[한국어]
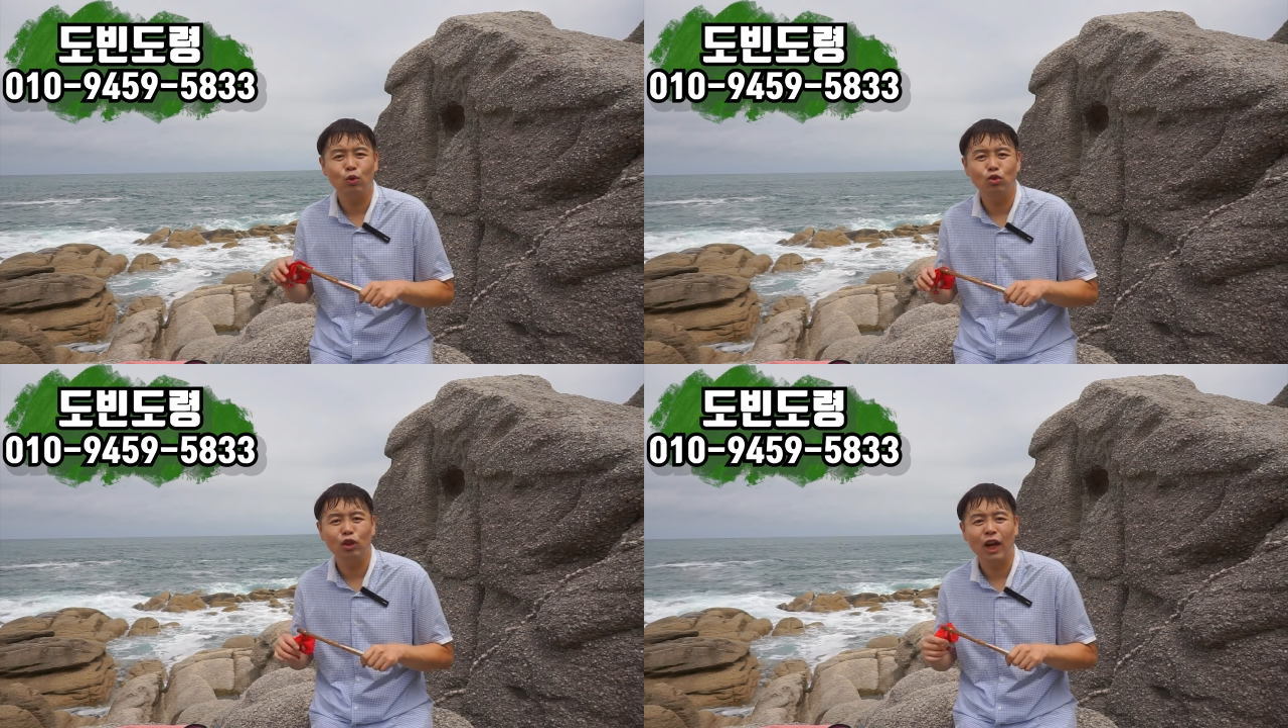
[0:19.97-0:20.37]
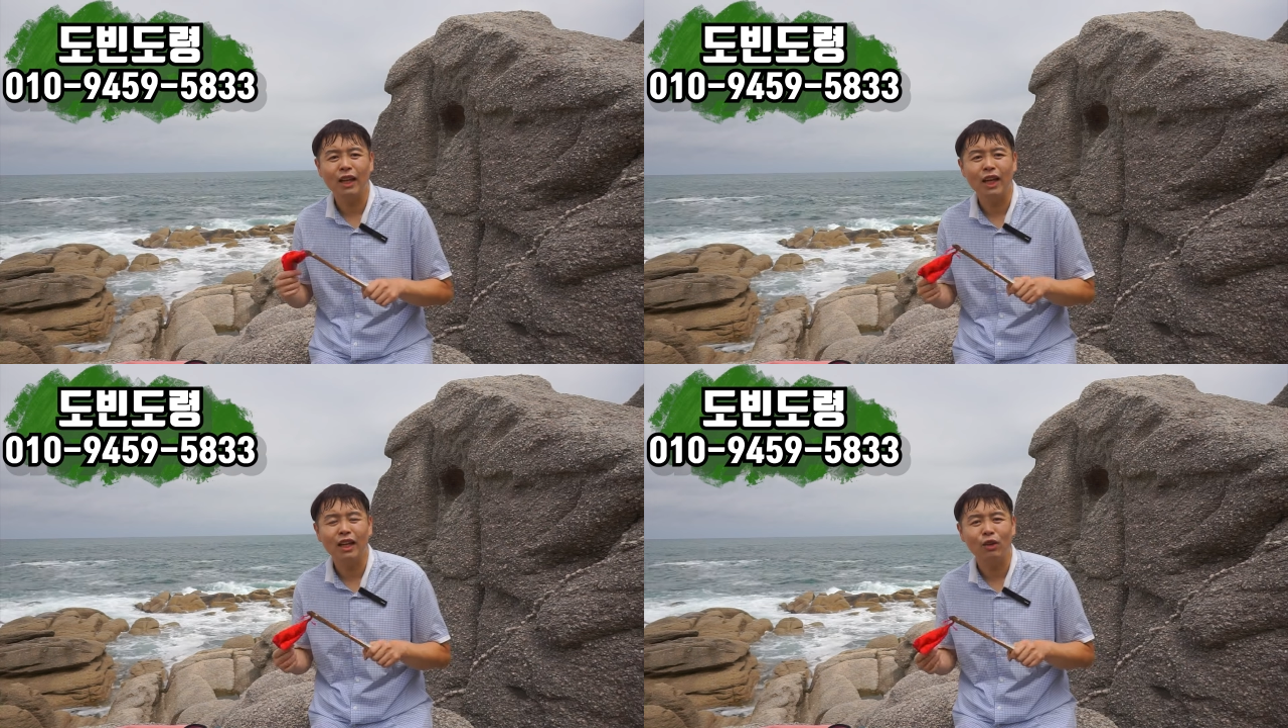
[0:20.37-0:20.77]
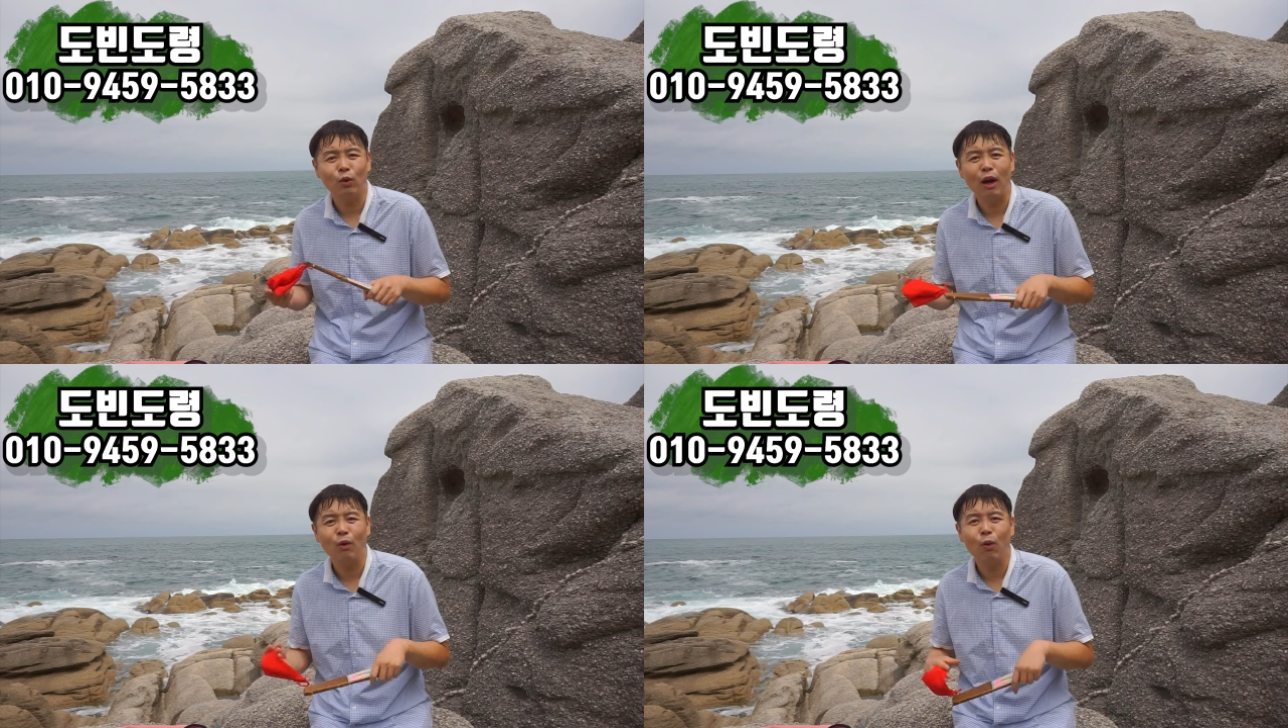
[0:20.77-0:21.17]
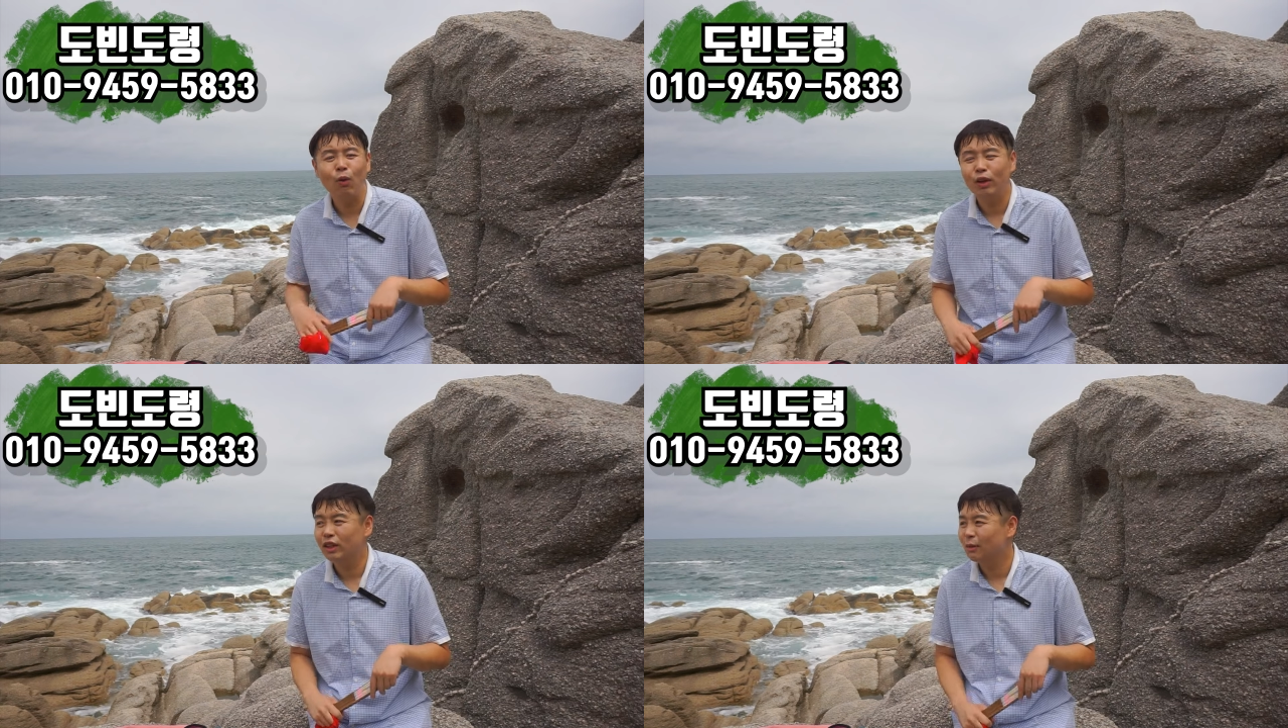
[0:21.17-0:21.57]
곳 중에 하나이기도
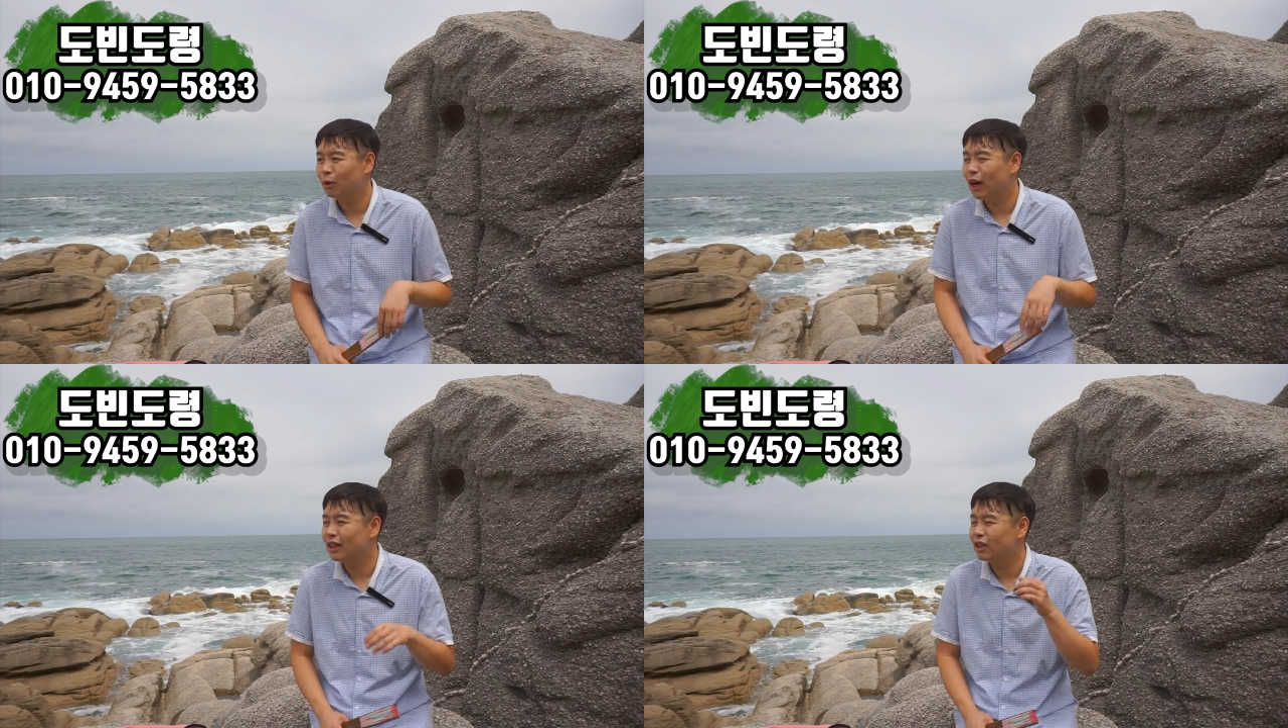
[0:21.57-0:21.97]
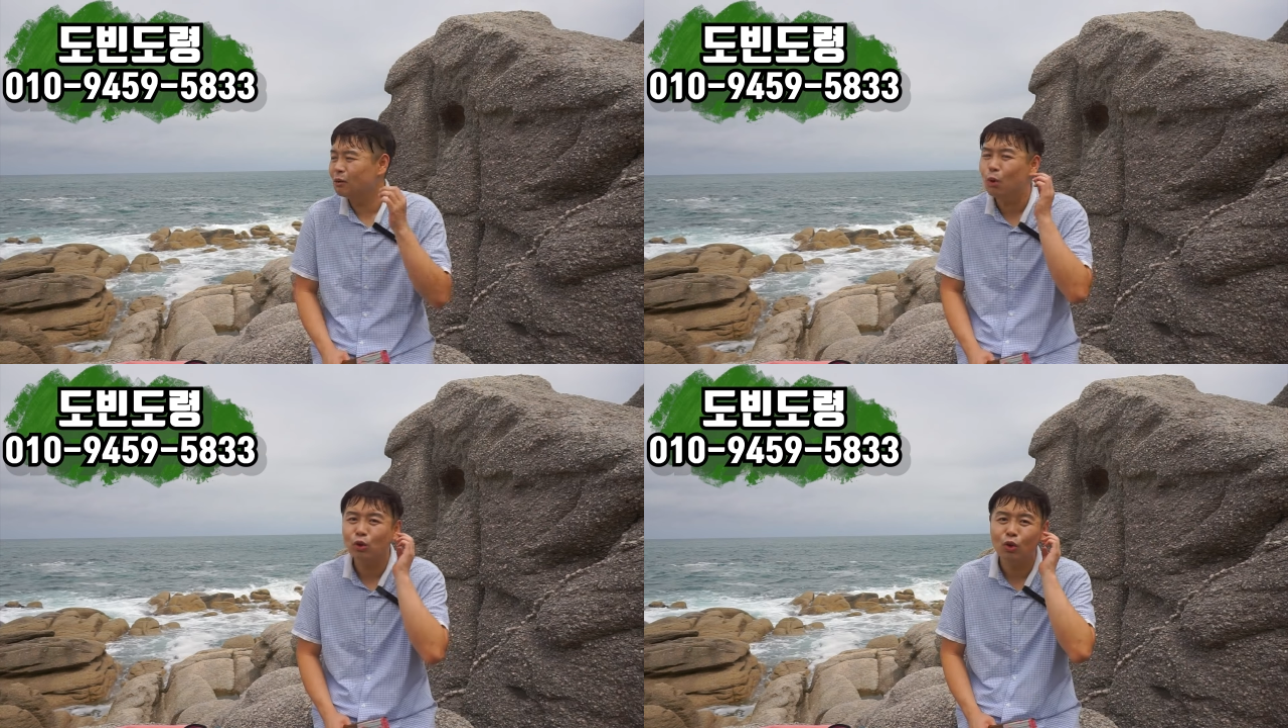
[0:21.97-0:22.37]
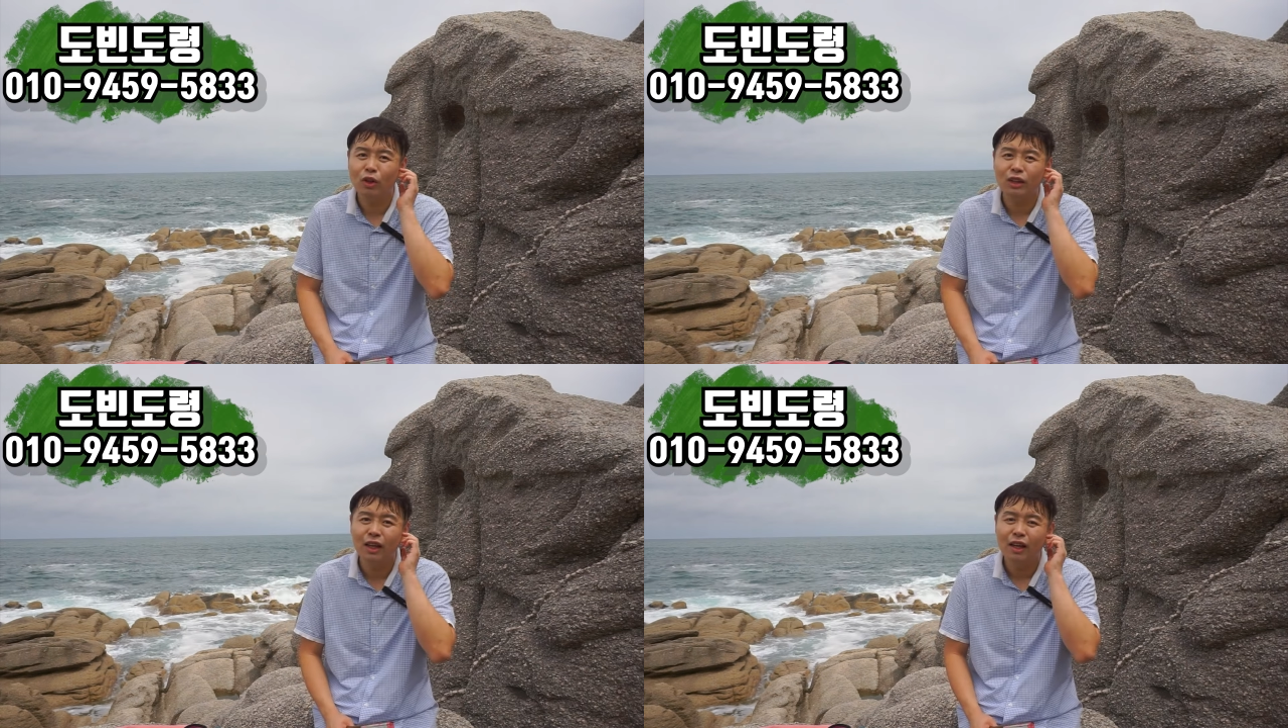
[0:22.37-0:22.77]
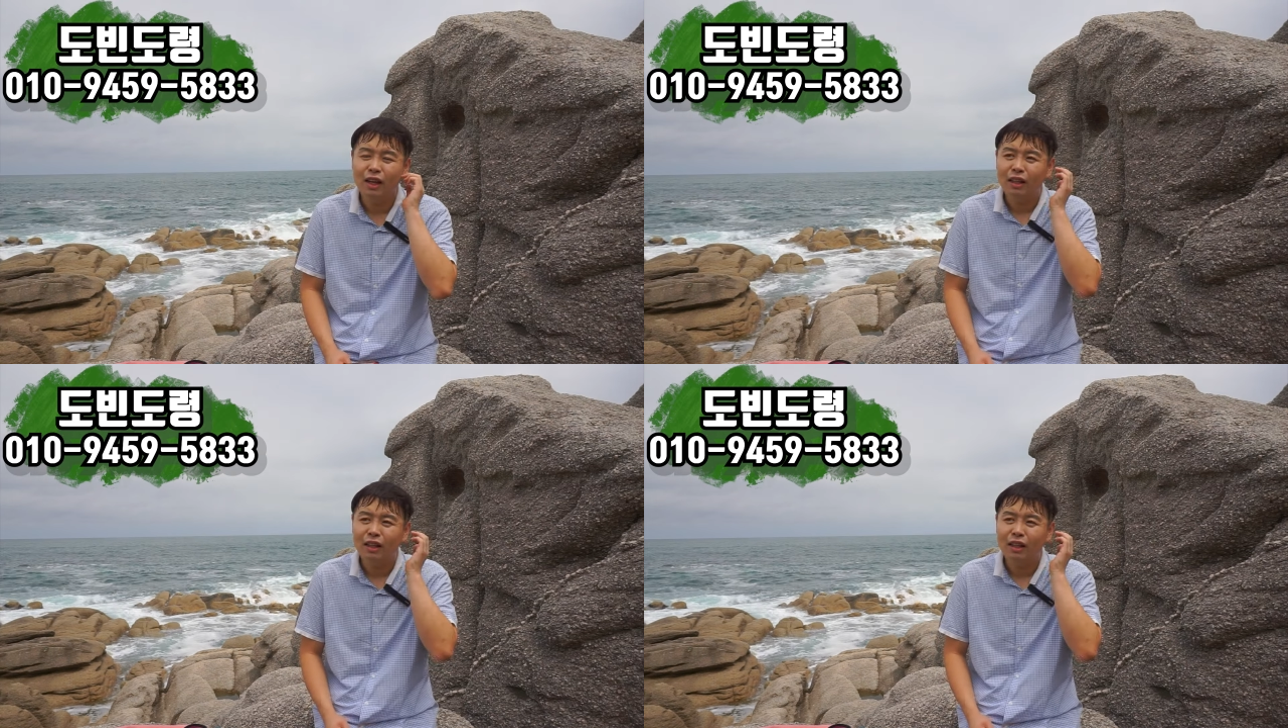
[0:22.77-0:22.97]
하고 이제 뭐 가장 큰 목적은 이제